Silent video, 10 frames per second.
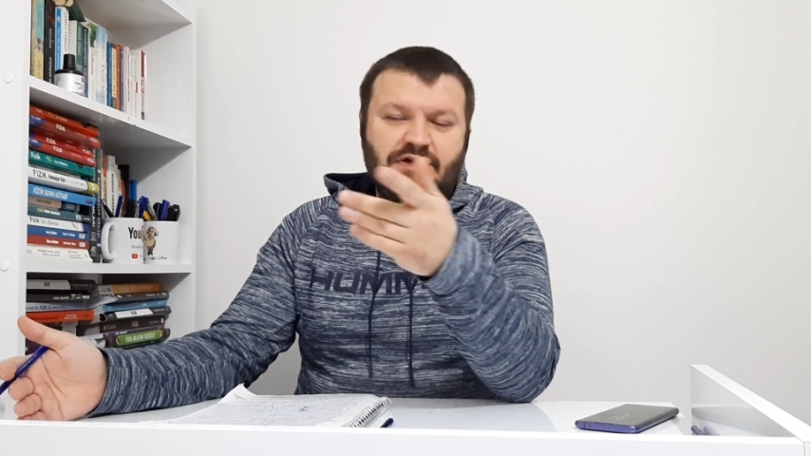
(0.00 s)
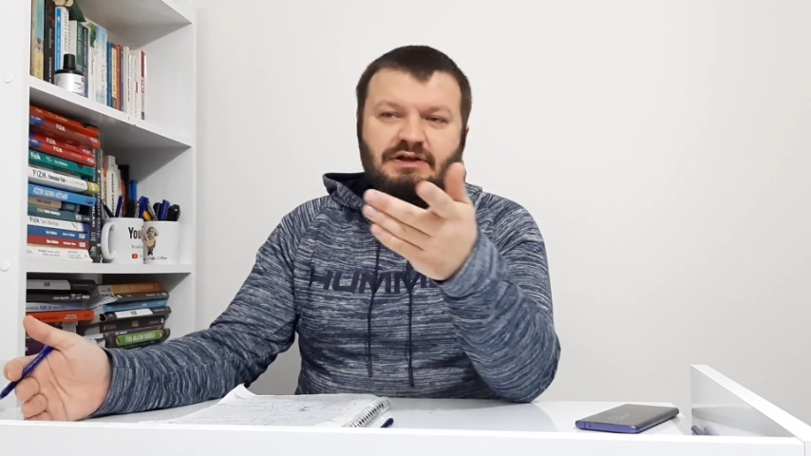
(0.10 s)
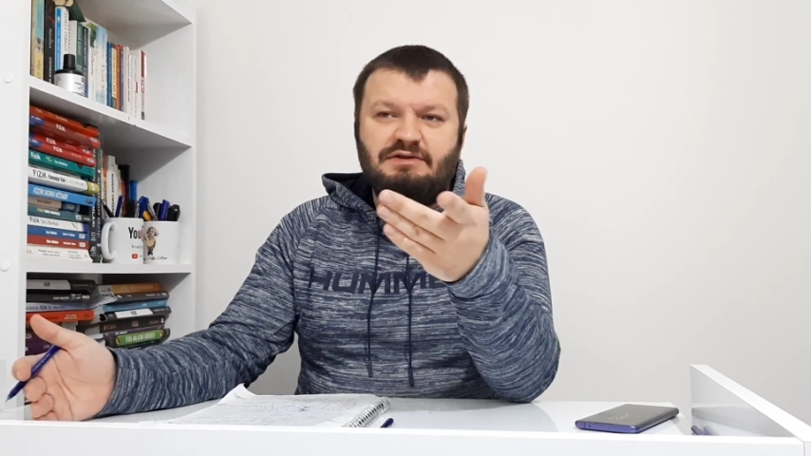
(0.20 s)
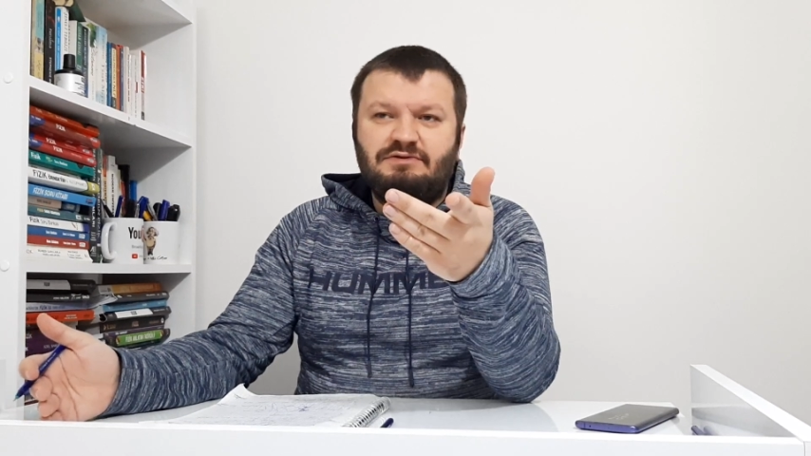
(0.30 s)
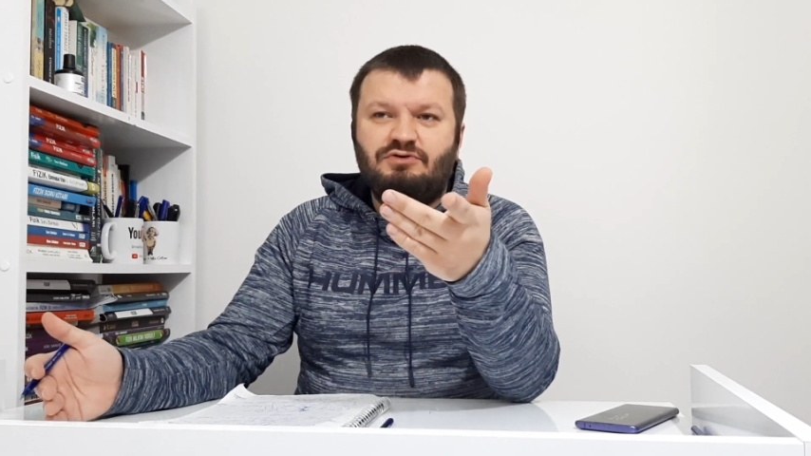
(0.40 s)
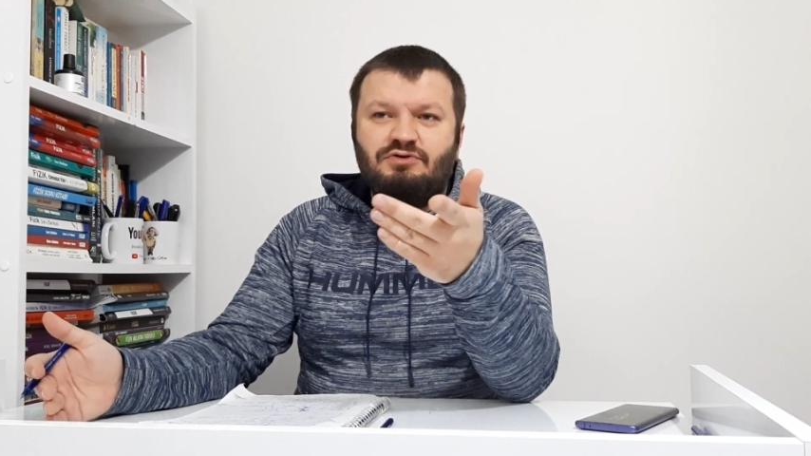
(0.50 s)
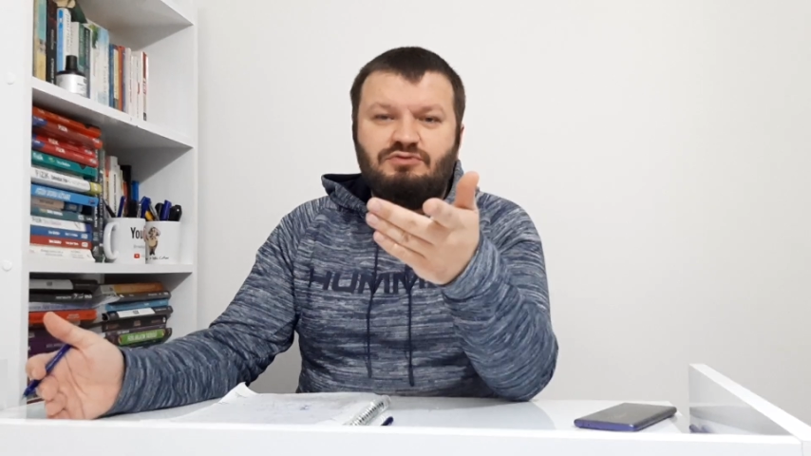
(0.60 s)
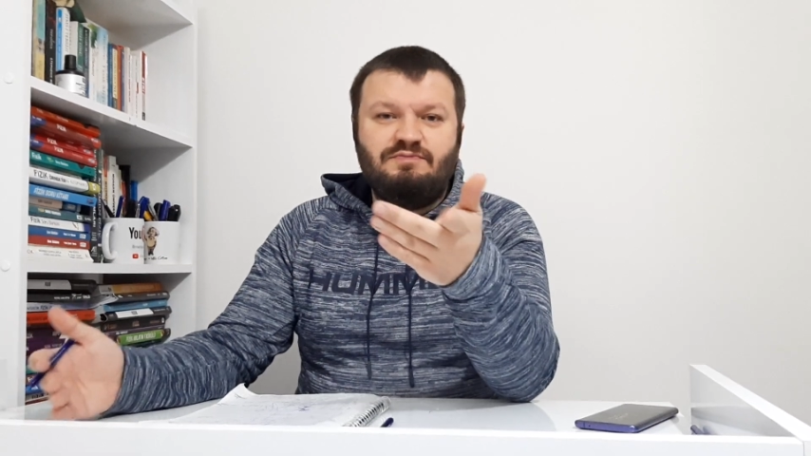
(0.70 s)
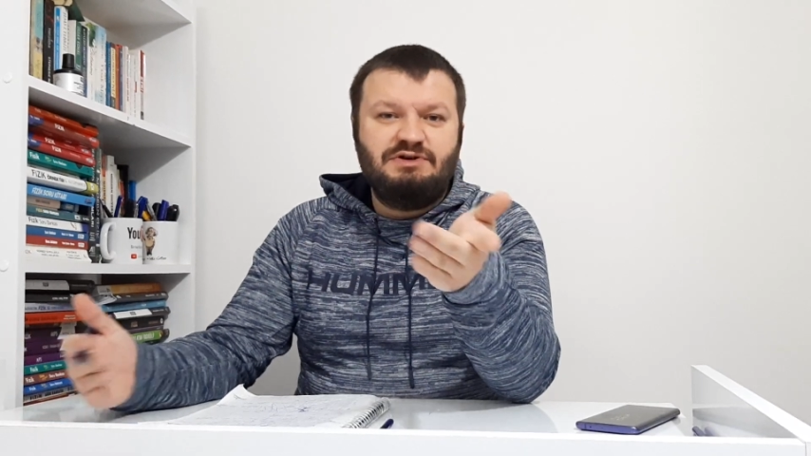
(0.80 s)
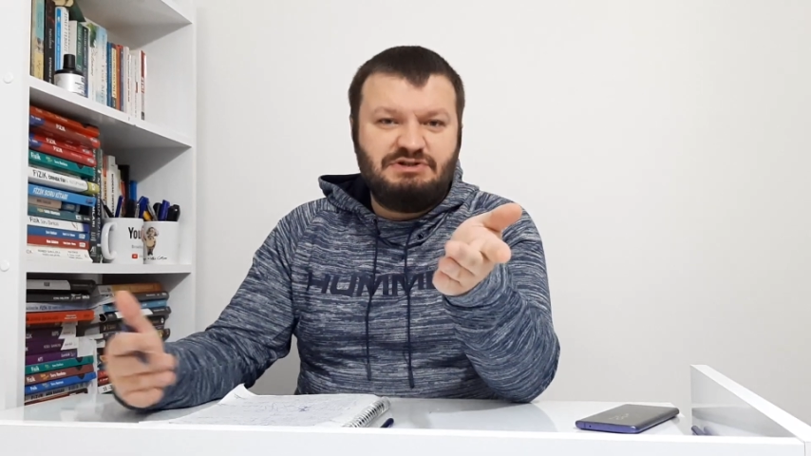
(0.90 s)
Yani
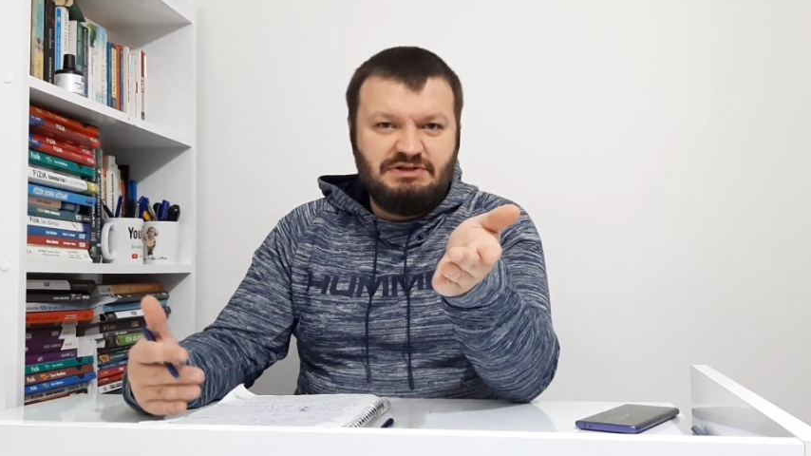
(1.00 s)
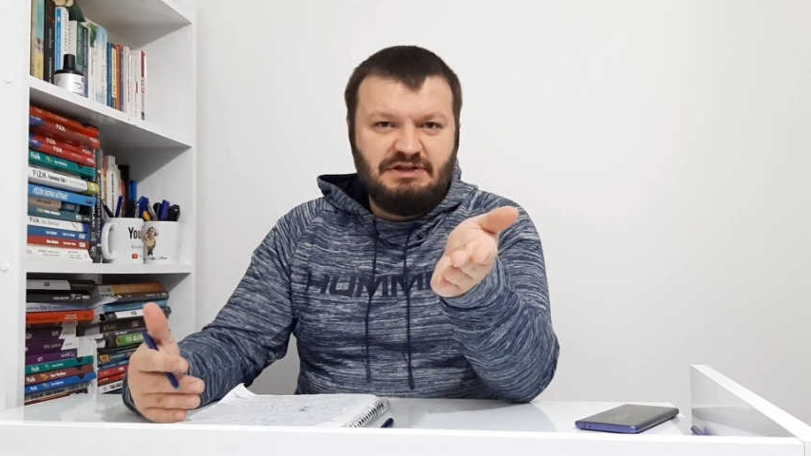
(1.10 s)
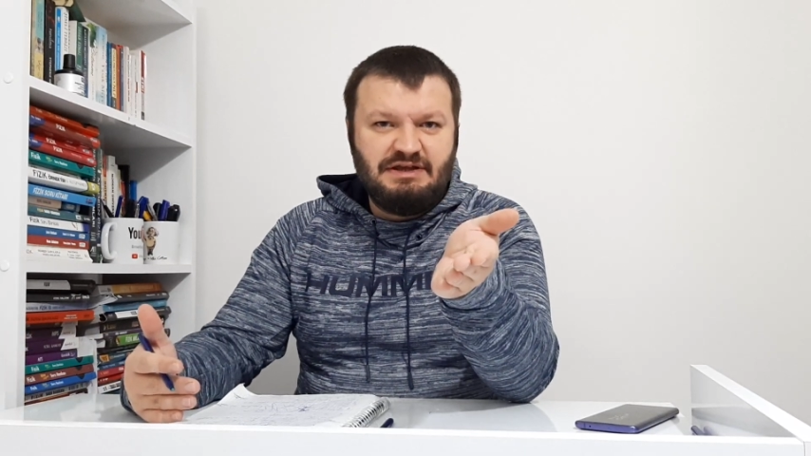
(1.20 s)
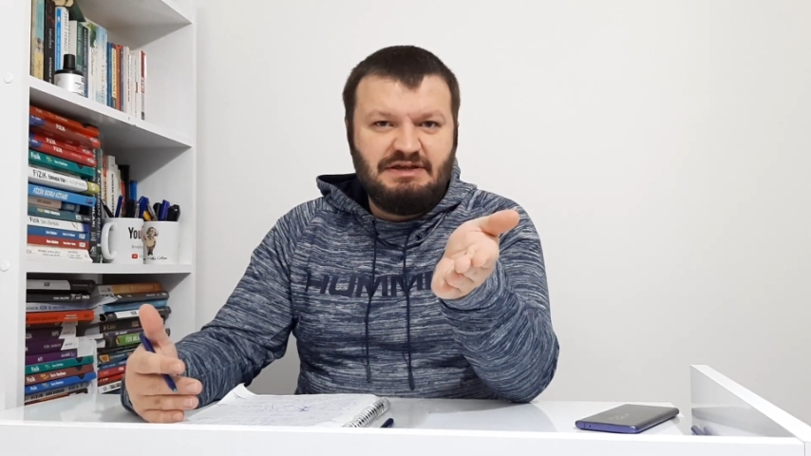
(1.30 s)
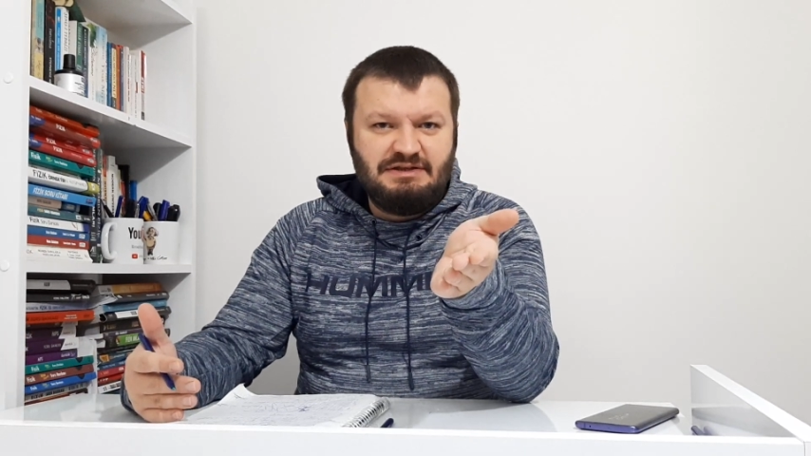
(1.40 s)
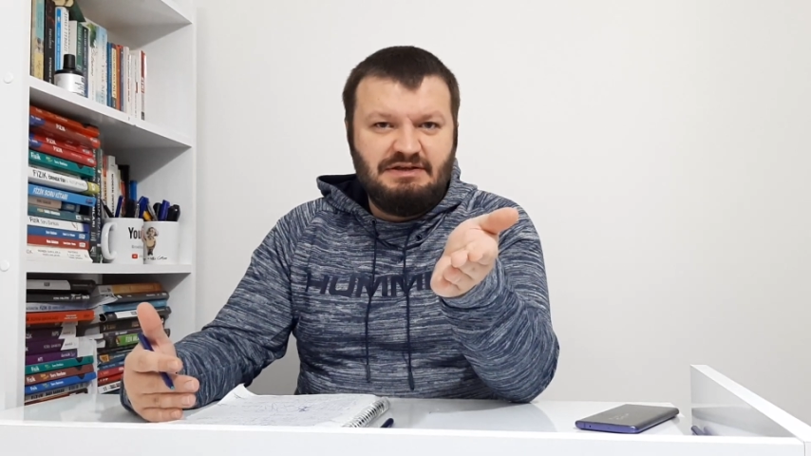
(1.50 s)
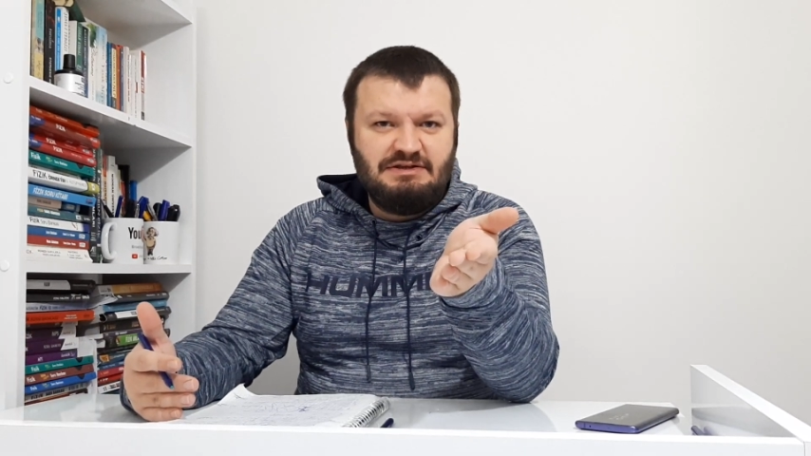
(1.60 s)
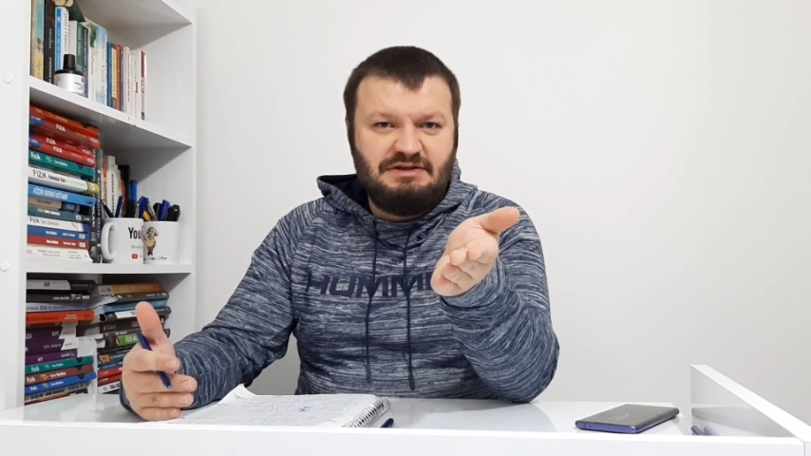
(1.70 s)
dördün başında girdiğin